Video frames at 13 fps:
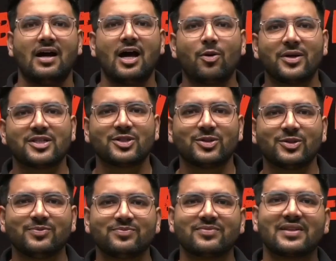हेलो
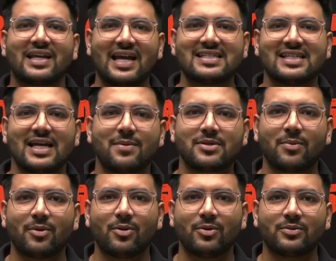बच्चों कैसे हैं आप
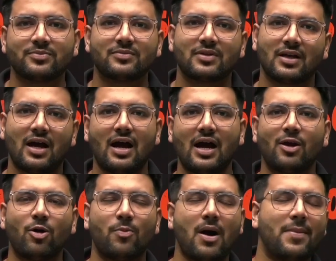सब लोग
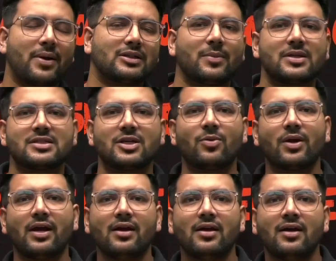आई होप आप एकदम अच्छे
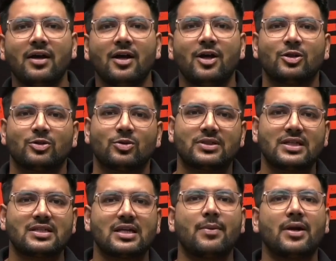होंगे तो
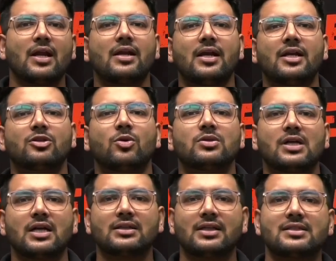जैसे कि बेटा नीट
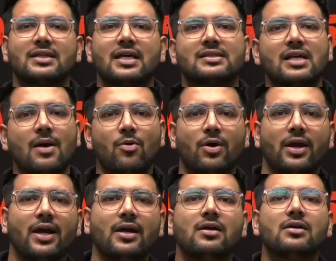2023 का एग्जाम हो
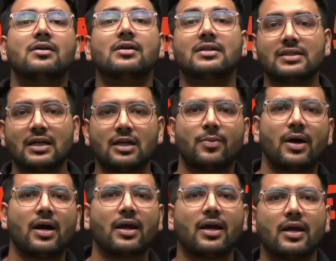गया है रिजल्ट भी
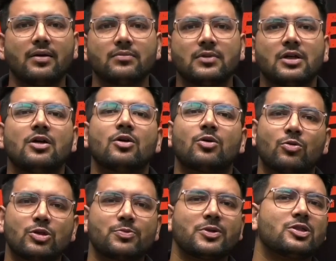आ गया है
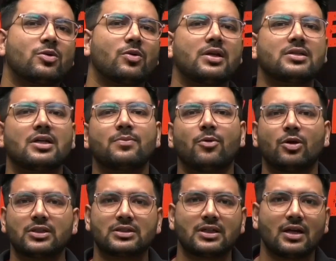कुछ बच्चों का रिजल्ट
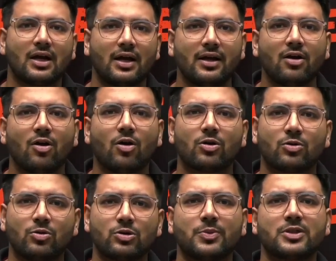बहुत अच्छा रहा है और
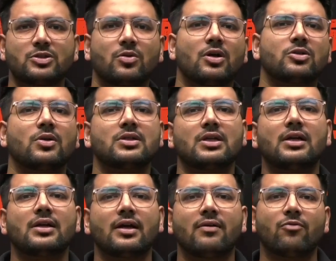कुछ बच्चों का जो
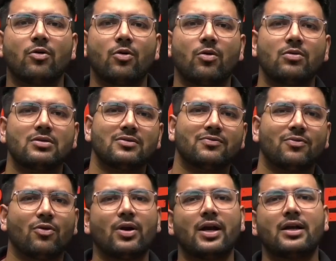रिजल्ट है वो
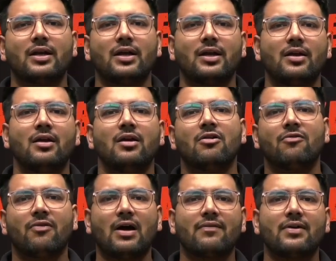480,
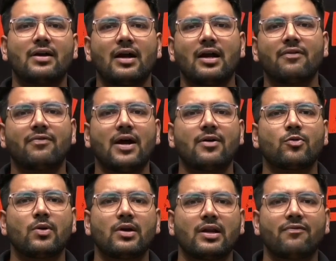500,
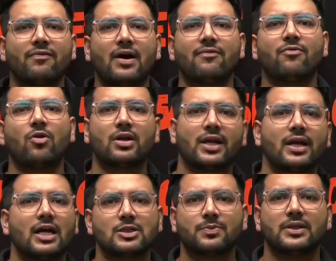520, 540
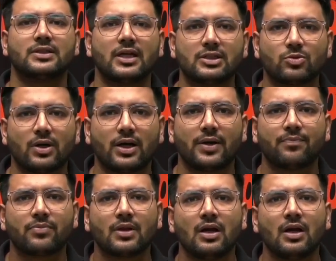के आसपास रह चुका है